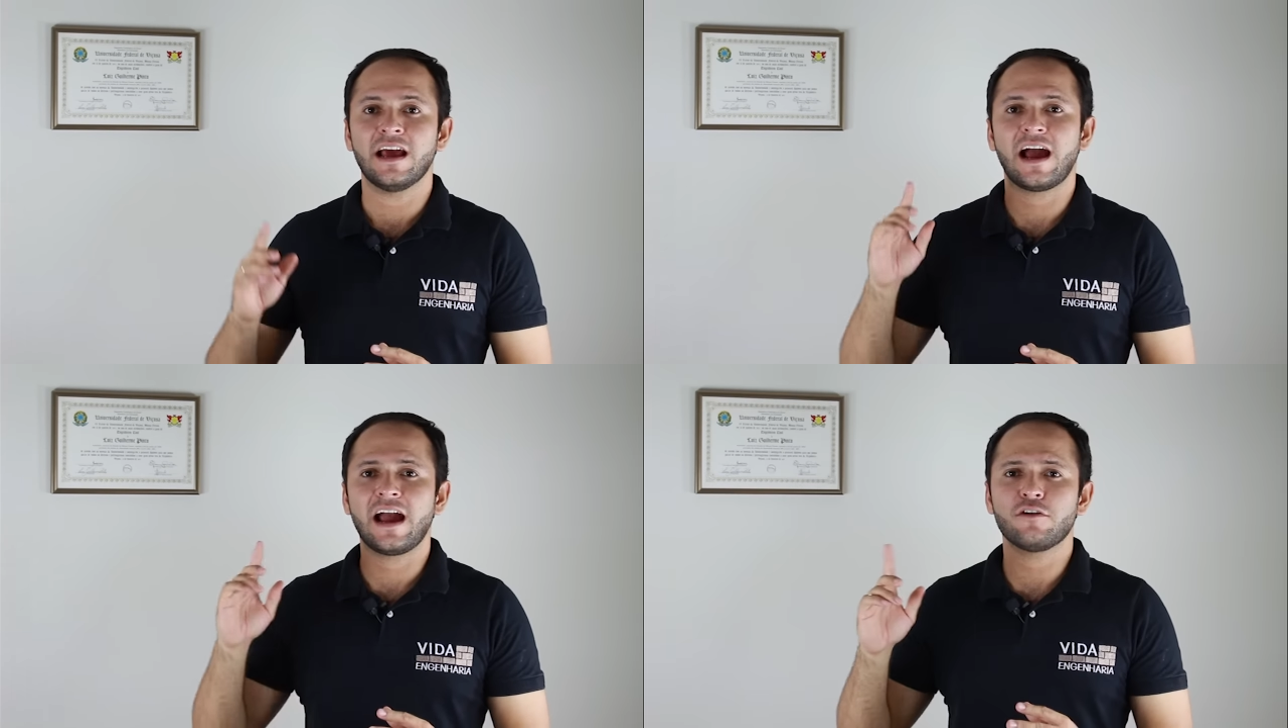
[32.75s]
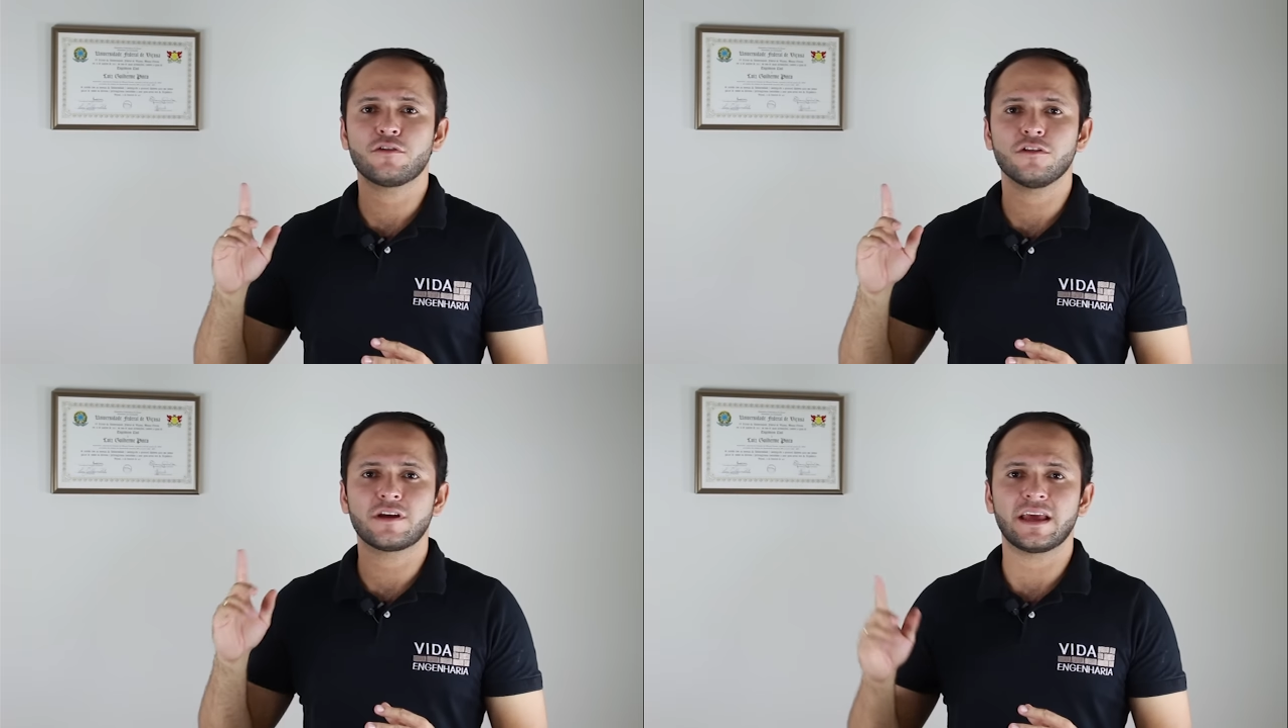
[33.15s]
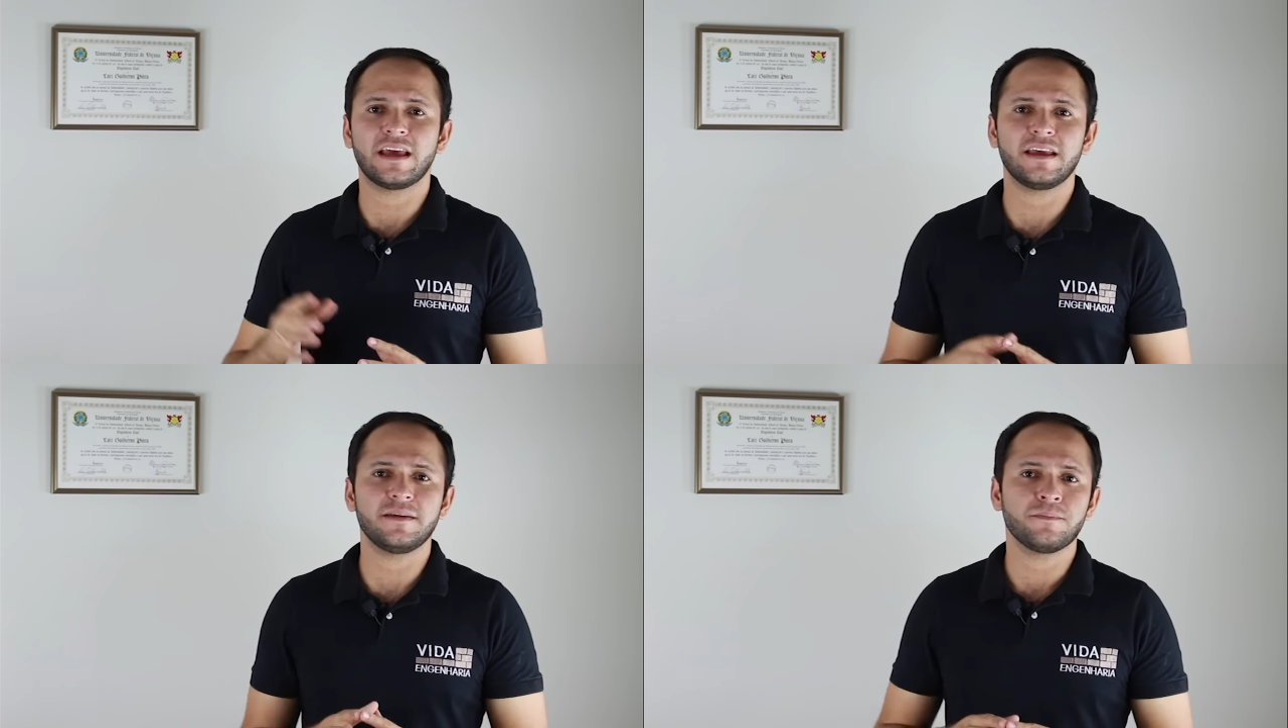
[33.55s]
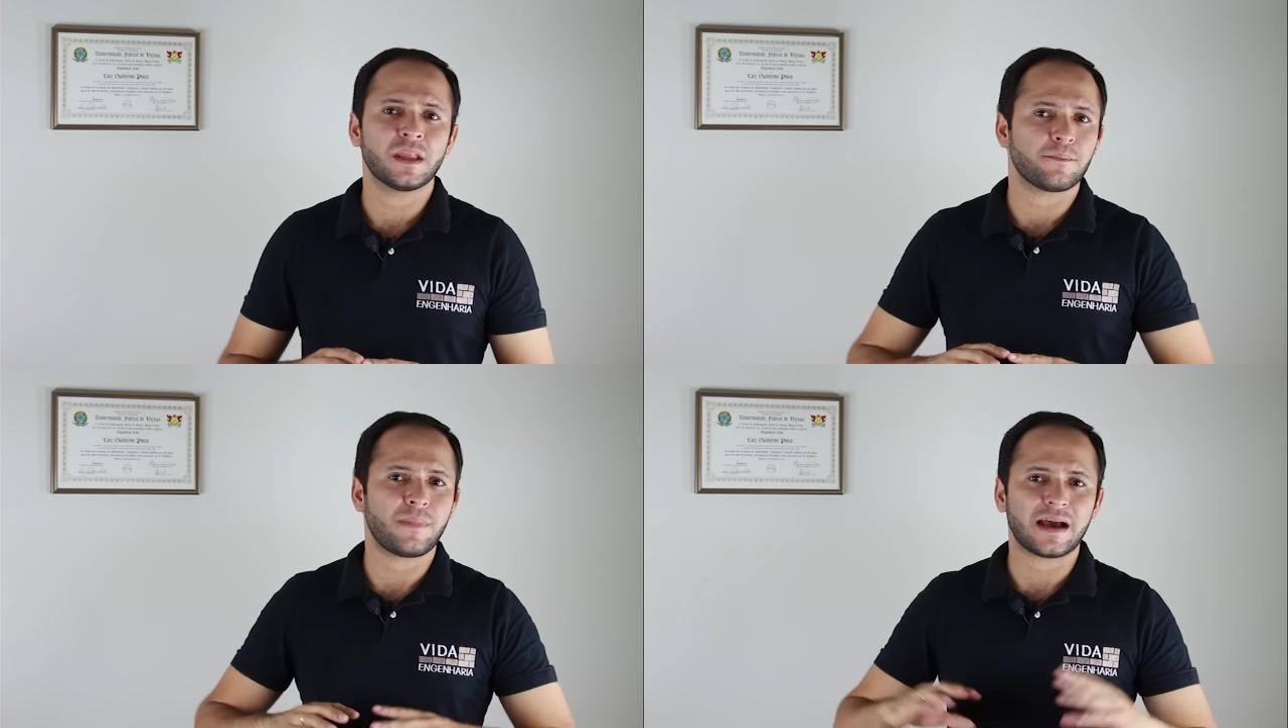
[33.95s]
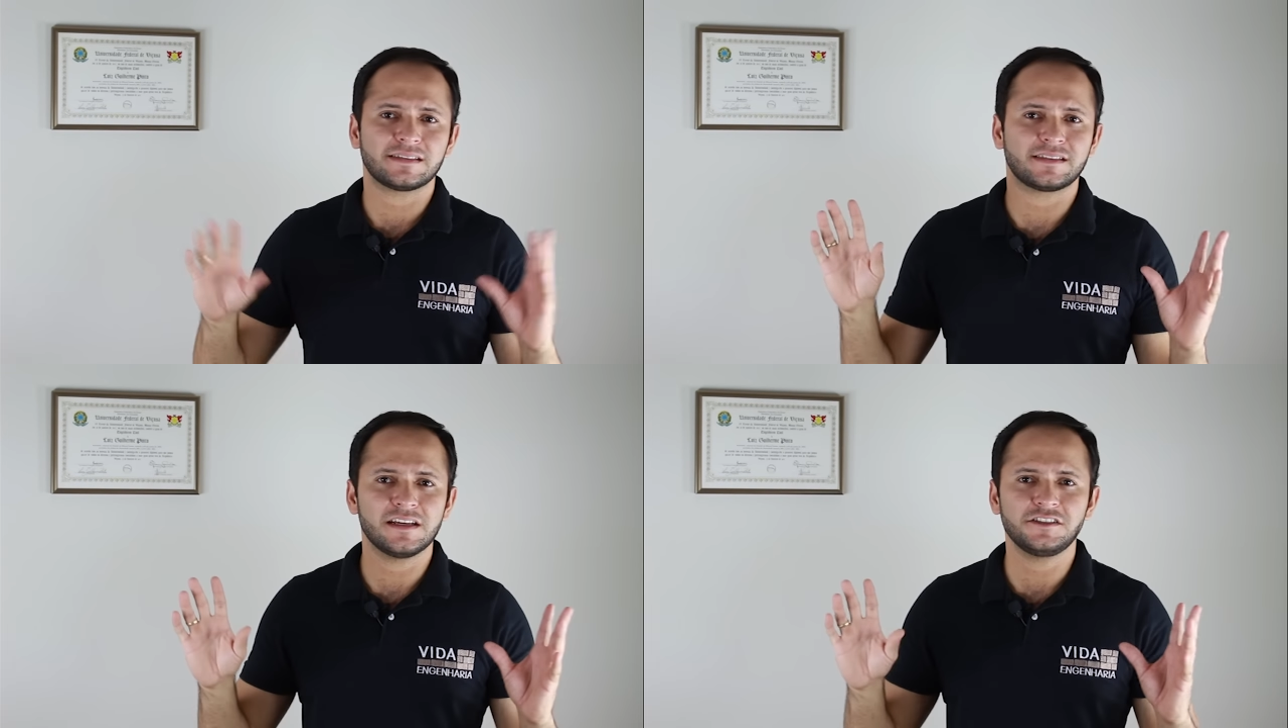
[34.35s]
"Ah, eu coloquei aí
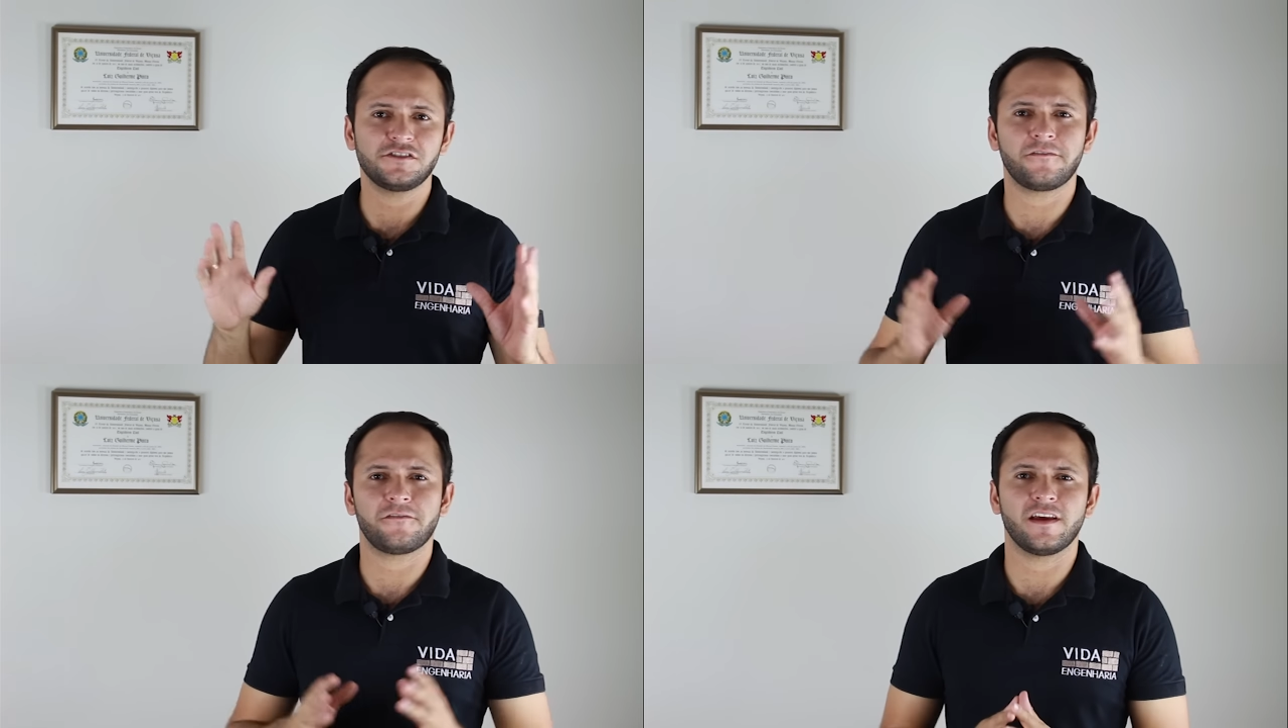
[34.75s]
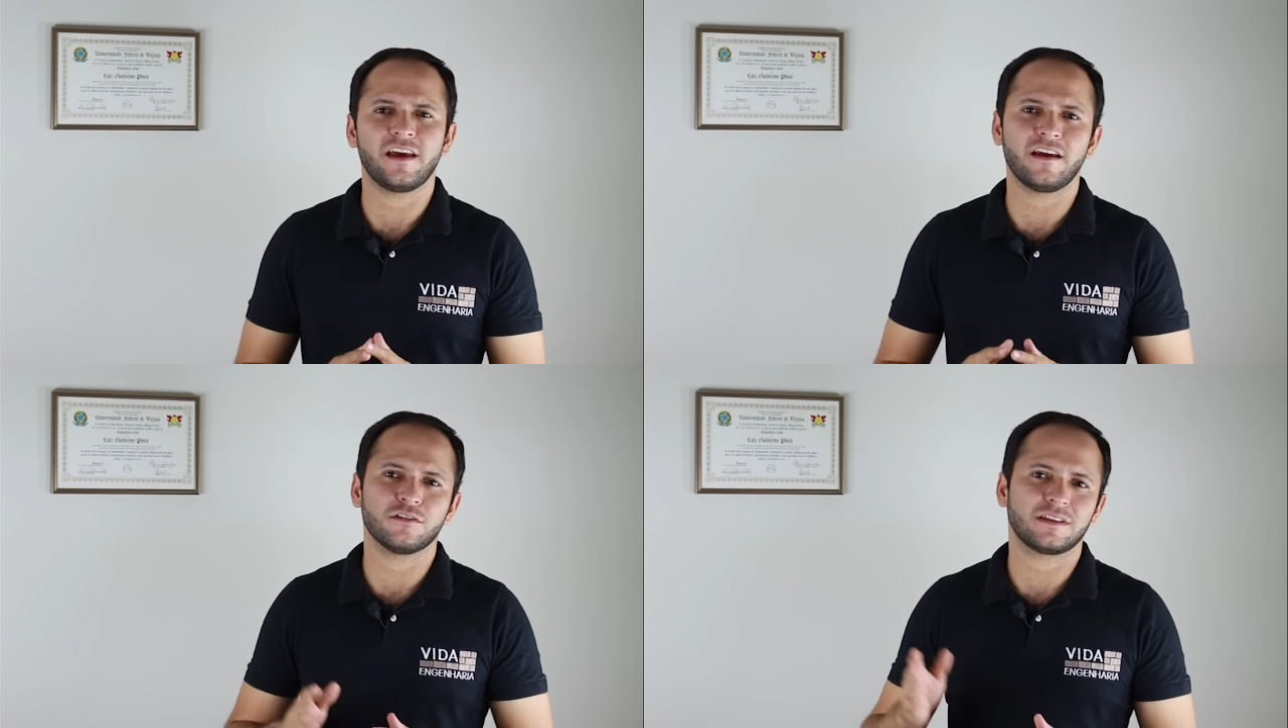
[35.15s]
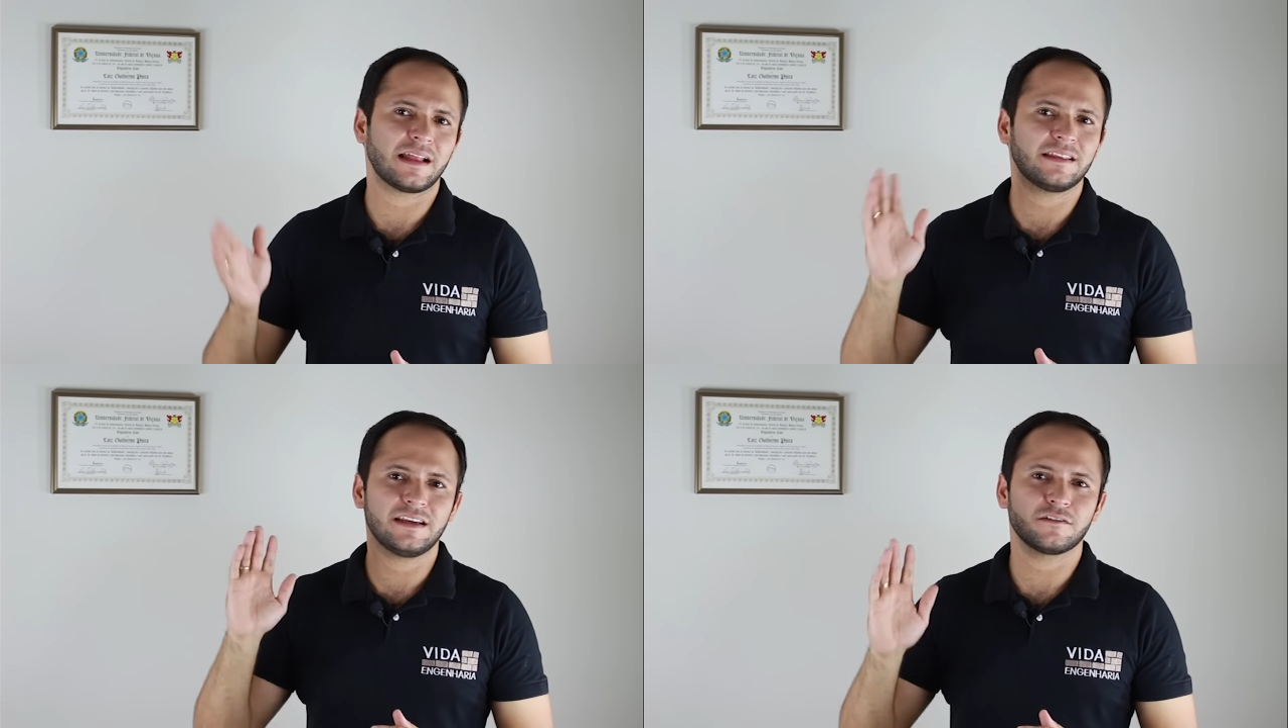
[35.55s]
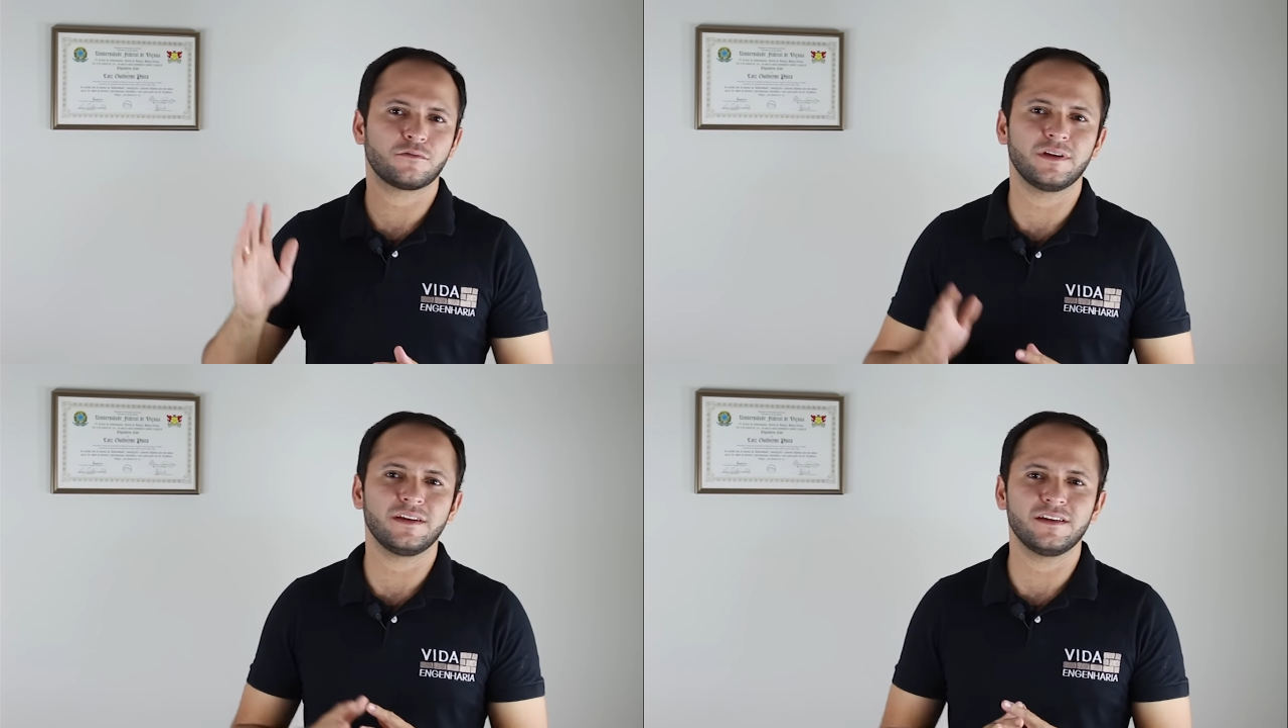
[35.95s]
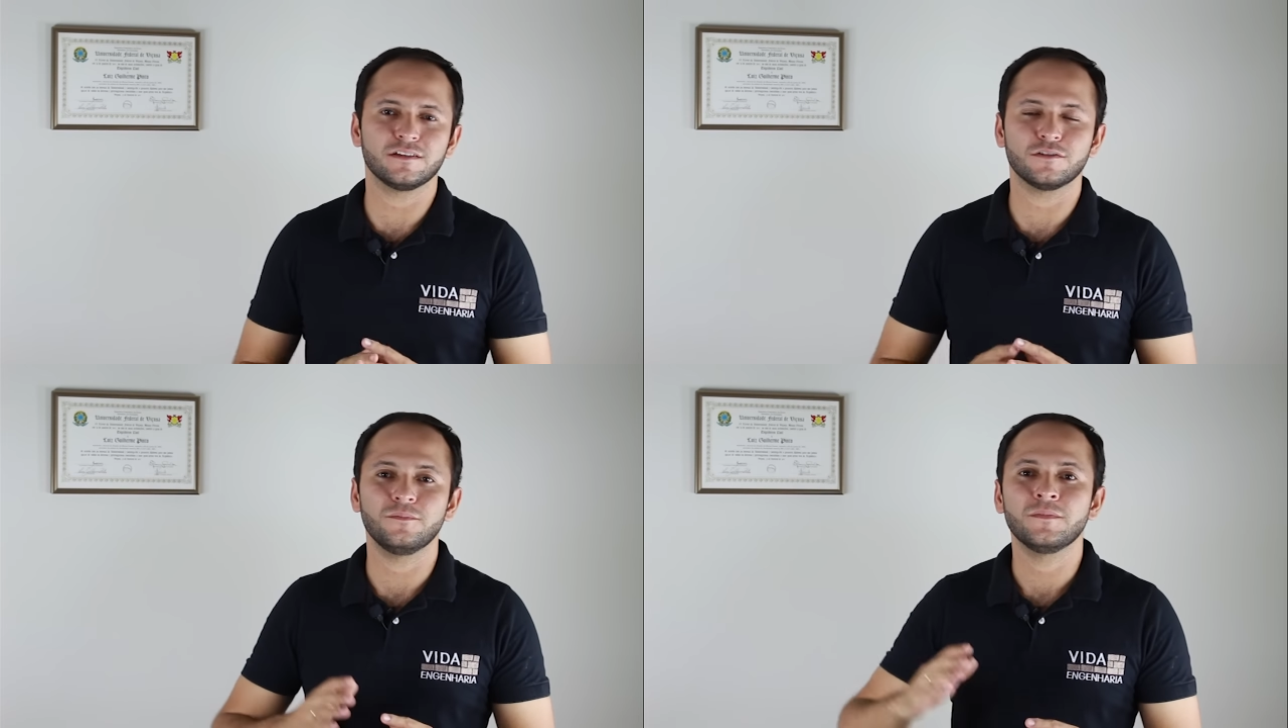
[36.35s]
bastante ferro, tá
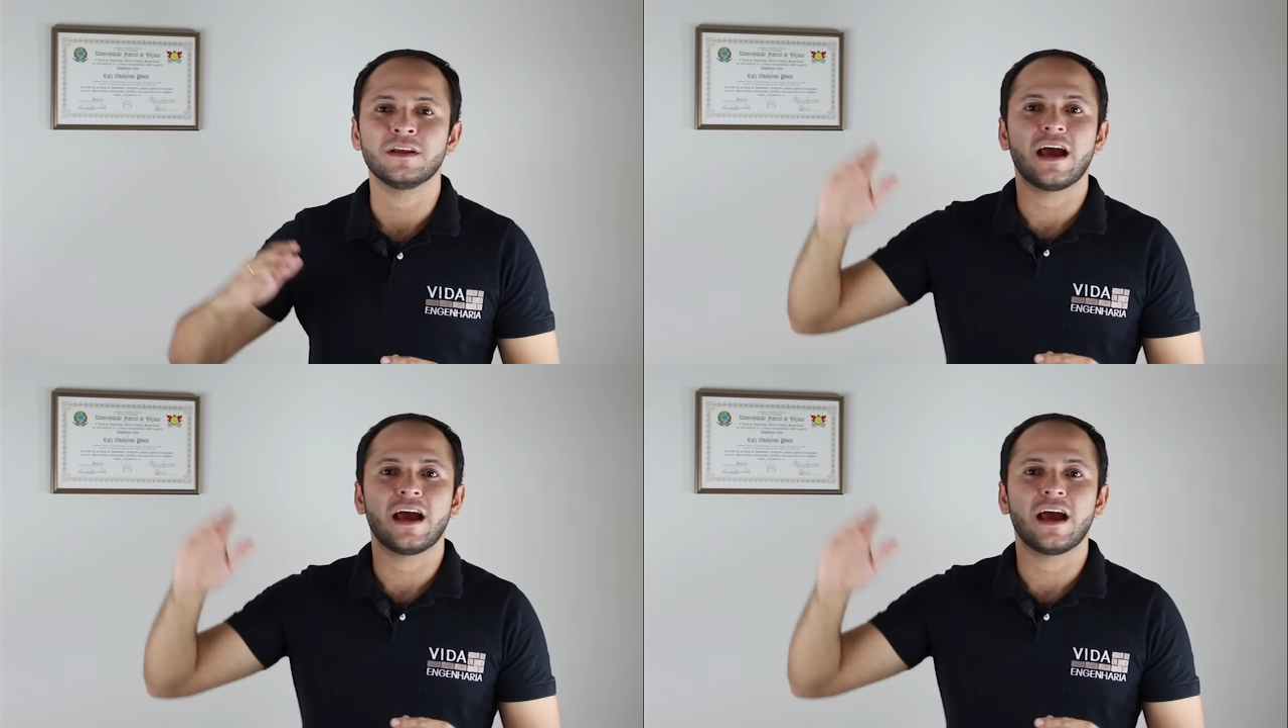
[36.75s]
tranquilo,